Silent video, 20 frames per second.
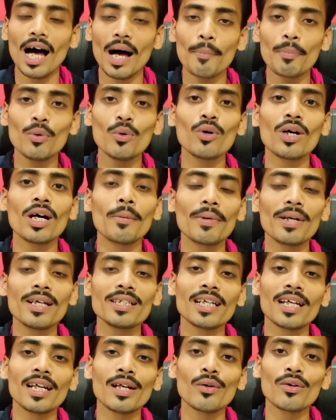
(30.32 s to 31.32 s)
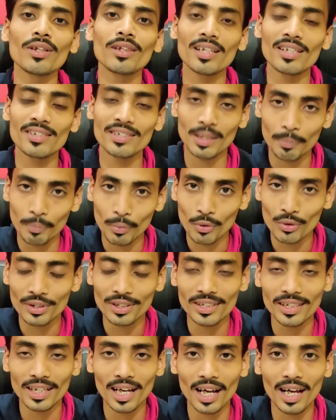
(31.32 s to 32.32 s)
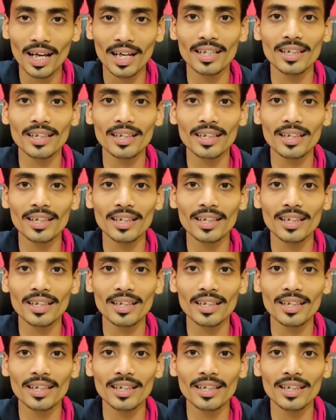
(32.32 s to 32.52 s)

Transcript: आप लोग हमारे चैनल को इतना सपोर्ट किया